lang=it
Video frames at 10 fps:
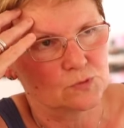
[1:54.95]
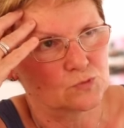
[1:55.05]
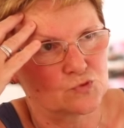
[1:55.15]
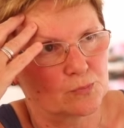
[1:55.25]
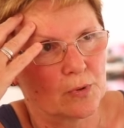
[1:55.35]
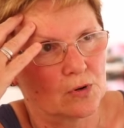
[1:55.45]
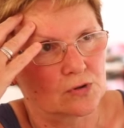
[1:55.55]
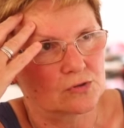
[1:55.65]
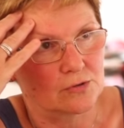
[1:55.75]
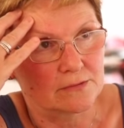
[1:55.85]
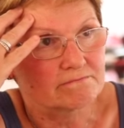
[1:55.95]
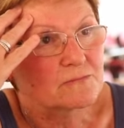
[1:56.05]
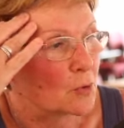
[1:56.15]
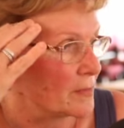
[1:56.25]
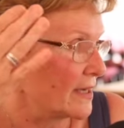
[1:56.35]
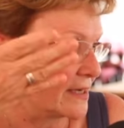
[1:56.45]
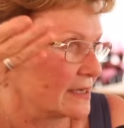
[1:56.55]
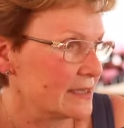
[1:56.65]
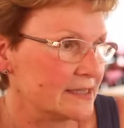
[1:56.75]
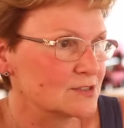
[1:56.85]
un supporto, come
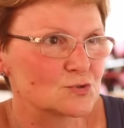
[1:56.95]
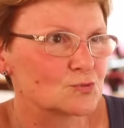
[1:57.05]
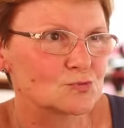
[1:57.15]
anche adesso